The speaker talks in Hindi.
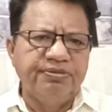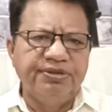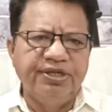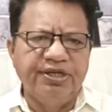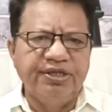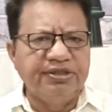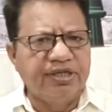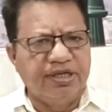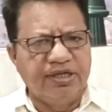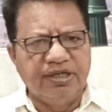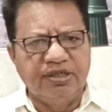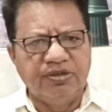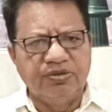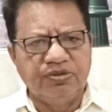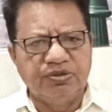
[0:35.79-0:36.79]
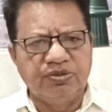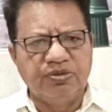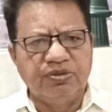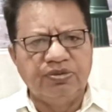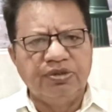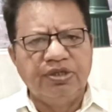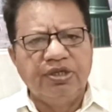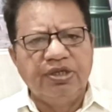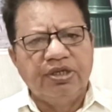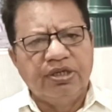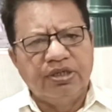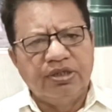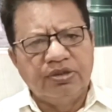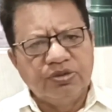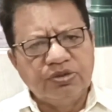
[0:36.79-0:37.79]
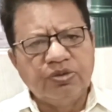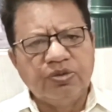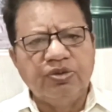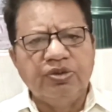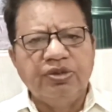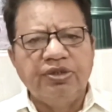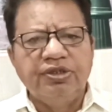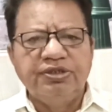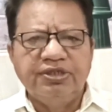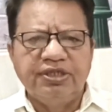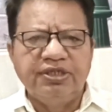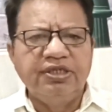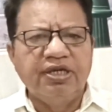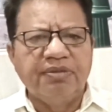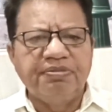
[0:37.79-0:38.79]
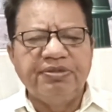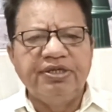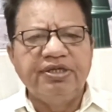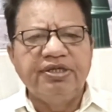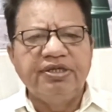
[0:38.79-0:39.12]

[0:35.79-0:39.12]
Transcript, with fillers: देने जा रहे हैं दोस्तों दोस्तों यदि आपने